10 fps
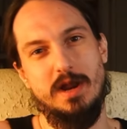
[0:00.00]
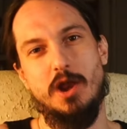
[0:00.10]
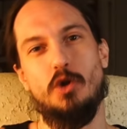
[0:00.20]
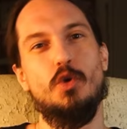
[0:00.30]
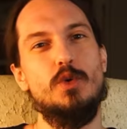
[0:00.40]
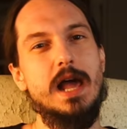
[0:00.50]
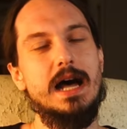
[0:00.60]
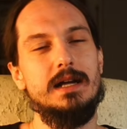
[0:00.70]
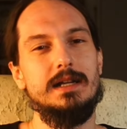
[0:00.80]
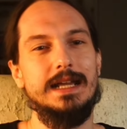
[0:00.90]
una
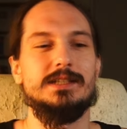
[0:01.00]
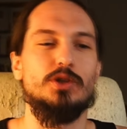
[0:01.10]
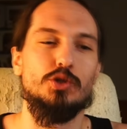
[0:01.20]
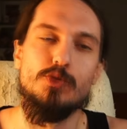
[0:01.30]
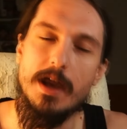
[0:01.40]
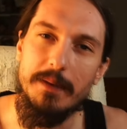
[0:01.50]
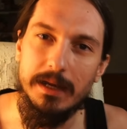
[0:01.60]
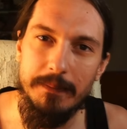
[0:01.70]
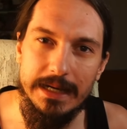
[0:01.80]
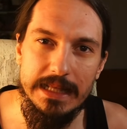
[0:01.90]
locura. Esto es una
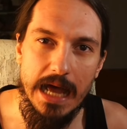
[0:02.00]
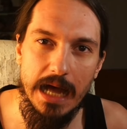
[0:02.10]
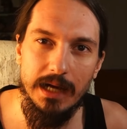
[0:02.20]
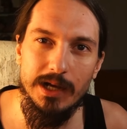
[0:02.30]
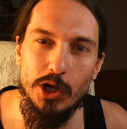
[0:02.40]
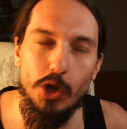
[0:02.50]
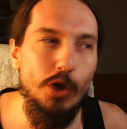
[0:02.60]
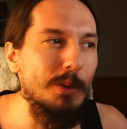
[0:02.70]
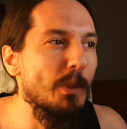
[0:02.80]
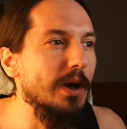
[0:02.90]
barbaridad.
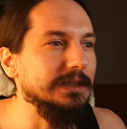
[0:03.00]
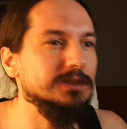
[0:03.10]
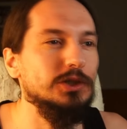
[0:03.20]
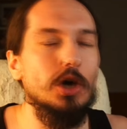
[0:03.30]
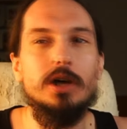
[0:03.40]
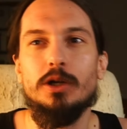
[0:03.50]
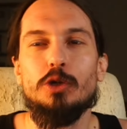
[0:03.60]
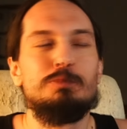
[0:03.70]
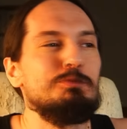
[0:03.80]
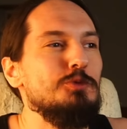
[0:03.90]
Como esto
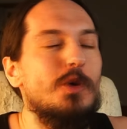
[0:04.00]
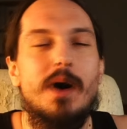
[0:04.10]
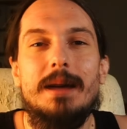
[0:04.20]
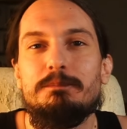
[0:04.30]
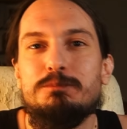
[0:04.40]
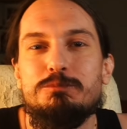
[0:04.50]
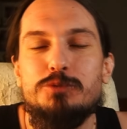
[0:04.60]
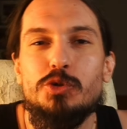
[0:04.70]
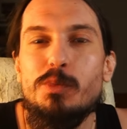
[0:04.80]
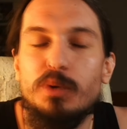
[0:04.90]
no ha
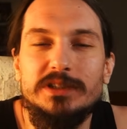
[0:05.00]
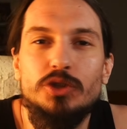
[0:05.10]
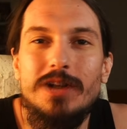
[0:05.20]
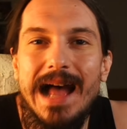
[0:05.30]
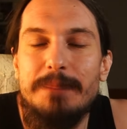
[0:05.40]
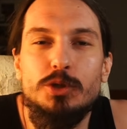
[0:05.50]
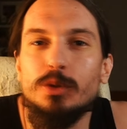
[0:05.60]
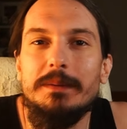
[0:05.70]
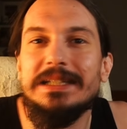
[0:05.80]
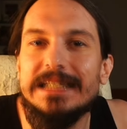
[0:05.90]
supuesto
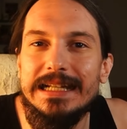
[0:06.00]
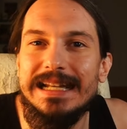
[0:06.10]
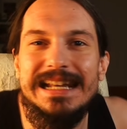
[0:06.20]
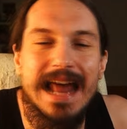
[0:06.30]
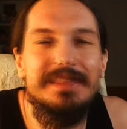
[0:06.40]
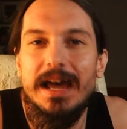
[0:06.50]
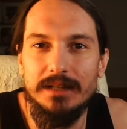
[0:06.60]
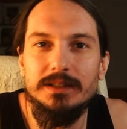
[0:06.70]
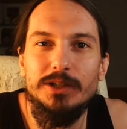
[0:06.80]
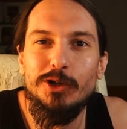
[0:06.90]
absolutamente nada
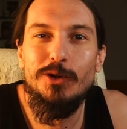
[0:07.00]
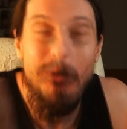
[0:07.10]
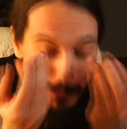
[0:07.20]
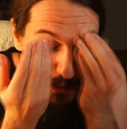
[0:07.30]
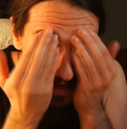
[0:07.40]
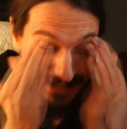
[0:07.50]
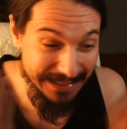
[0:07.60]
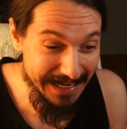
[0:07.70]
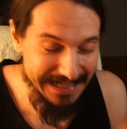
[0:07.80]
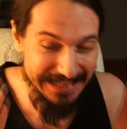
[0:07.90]
¿Cómo puede
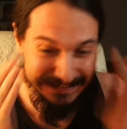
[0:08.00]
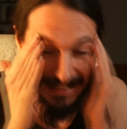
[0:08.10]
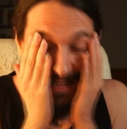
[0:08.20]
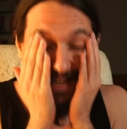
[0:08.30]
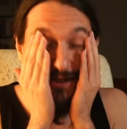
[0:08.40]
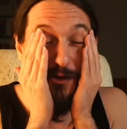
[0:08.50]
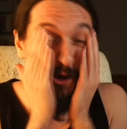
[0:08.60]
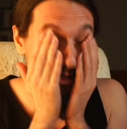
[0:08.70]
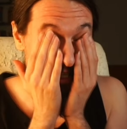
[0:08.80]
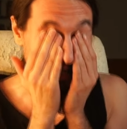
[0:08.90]
ser? Es que
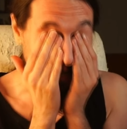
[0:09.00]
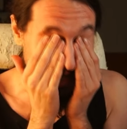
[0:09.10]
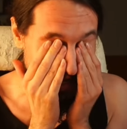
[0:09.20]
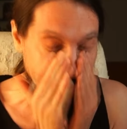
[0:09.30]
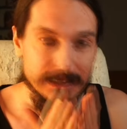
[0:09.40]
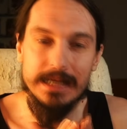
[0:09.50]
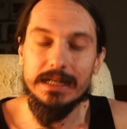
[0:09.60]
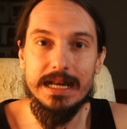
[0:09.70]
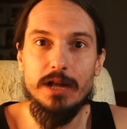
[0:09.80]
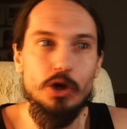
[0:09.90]
luego se quejan.
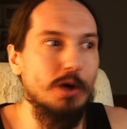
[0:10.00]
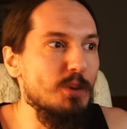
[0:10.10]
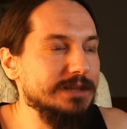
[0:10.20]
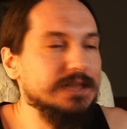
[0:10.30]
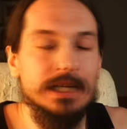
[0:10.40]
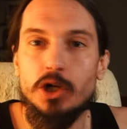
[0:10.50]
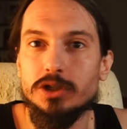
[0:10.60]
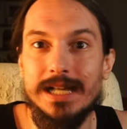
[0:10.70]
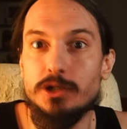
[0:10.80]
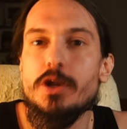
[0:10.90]
Claro, como estas
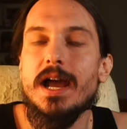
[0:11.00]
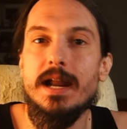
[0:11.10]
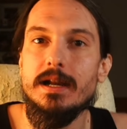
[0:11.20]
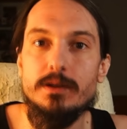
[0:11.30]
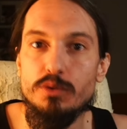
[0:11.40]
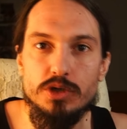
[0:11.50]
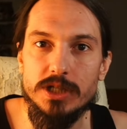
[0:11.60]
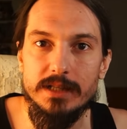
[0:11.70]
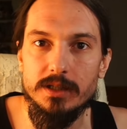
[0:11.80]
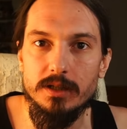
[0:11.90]
cosas no llegan a ningún
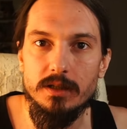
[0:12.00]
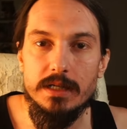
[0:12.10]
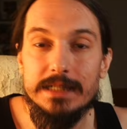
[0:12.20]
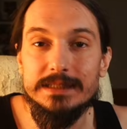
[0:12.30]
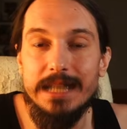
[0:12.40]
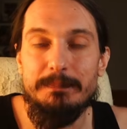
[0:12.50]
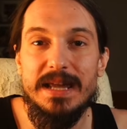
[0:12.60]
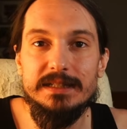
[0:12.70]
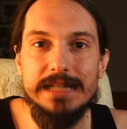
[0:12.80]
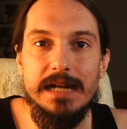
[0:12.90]
sitio, se
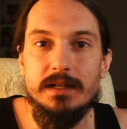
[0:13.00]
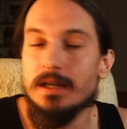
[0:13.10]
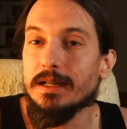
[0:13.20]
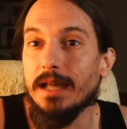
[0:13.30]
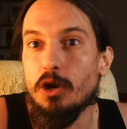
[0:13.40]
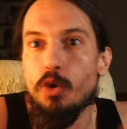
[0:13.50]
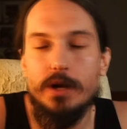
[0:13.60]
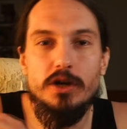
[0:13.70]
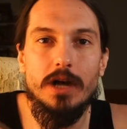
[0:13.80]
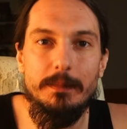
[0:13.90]
piensan que lo
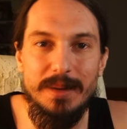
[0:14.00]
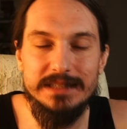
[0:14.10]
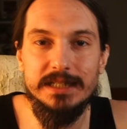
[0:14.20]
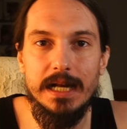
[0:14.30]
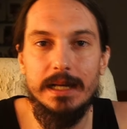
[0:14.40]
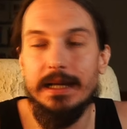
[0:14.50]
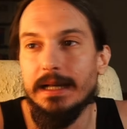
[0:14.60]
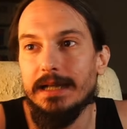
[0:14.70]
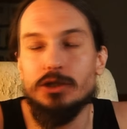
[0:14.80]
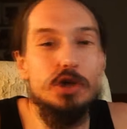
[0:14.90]
único que pasa
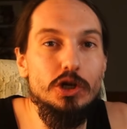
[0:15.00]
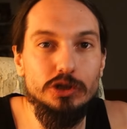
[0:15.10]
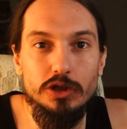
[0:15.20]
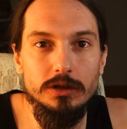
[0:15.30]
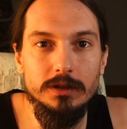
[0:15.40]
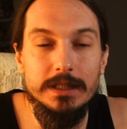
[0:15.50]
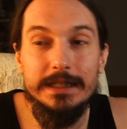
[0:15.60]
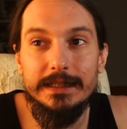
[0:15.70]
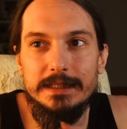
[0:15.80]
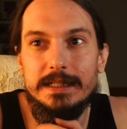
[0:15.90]
es lo otro
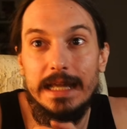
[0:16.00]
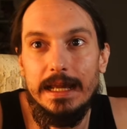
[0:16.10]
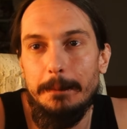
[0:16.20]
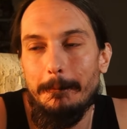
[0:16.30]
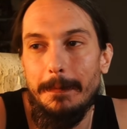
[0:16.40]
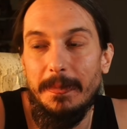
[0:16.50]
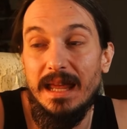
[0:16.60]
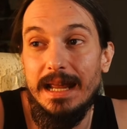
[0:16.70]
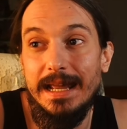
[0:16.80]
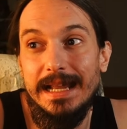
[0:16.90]
y que
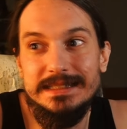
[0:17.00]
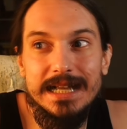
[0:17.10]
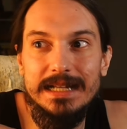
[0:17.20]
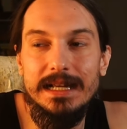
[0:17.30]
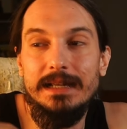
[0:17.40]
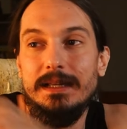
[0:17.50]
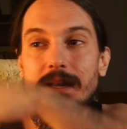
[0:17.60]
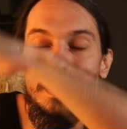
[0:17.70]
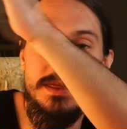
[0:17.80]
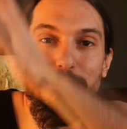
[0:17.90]
esa
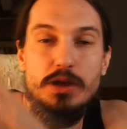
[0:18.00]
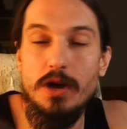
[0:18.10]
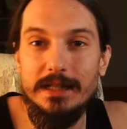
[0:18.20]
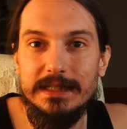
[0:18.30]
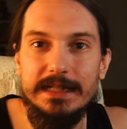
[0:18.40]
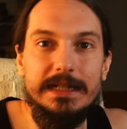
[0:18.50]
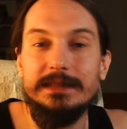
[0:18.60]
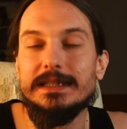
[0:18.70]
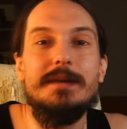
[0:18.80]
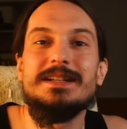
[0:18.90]
recepción que tiene
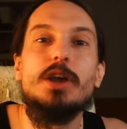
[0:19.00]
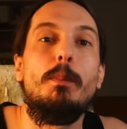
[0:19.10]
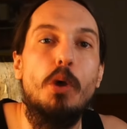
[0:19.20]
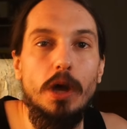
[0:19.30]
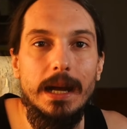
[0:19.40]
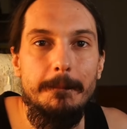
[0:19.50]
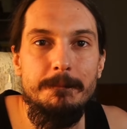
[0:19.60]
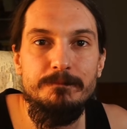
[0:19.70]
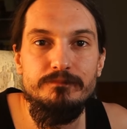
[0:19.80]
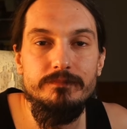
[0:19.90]
es demasiado poca.
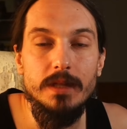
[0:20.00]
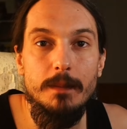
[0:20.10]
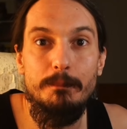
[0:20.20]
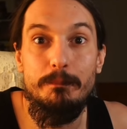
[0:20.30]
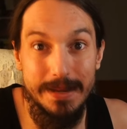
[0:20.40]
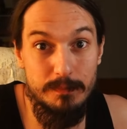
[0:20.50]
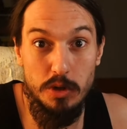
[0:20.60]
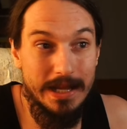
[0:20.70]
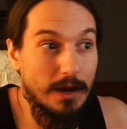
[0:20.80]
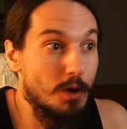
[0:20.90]
Pero
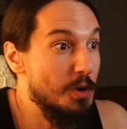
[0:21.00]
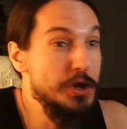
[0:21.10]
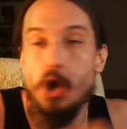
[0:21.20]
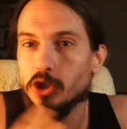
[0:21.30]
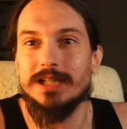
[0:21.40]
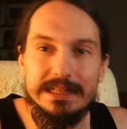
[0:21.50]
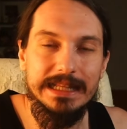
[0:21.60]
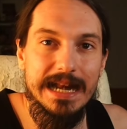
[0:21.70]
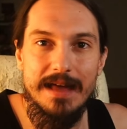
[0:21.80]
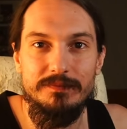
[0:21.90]
porque como no se
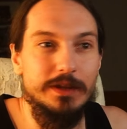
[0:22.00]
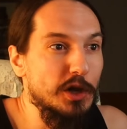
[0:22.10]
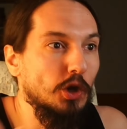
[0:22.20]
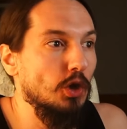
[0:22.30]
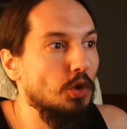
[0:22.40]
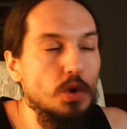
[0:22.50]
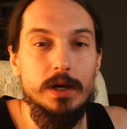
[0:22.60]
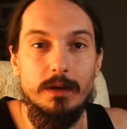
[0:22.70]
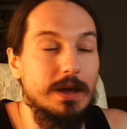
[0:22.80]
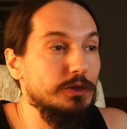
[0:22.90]
enteran de lo que
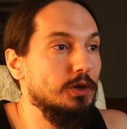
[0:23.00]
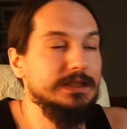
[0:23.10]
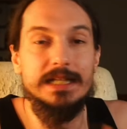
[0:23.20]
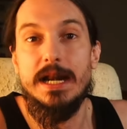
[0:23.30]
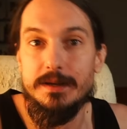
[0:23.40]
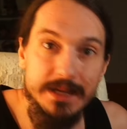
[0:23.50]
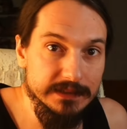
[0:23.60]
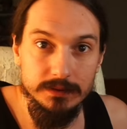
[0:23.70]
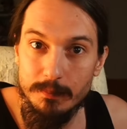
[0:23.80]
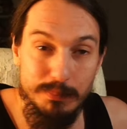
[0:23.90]
ocurre cuando es al
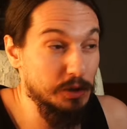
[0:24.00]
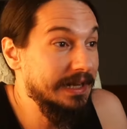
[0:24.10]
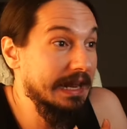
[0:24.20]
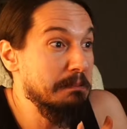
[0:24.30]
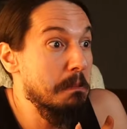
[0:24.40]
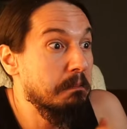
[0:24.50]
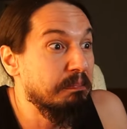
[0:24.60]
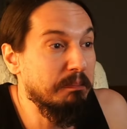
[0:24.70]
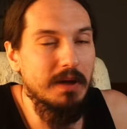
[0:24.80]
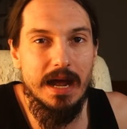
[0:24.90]
revés, porque
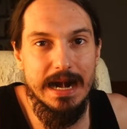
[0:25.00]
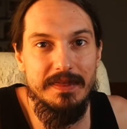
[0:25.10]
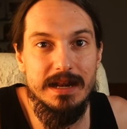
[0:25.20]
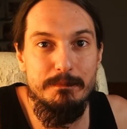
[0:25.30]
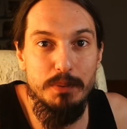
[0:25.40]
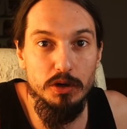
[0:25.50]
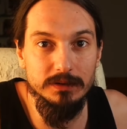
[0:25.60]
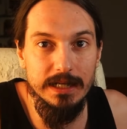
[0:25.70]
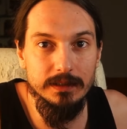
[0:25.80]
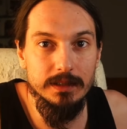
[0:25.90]
a nadie le
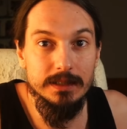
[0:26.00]
importa,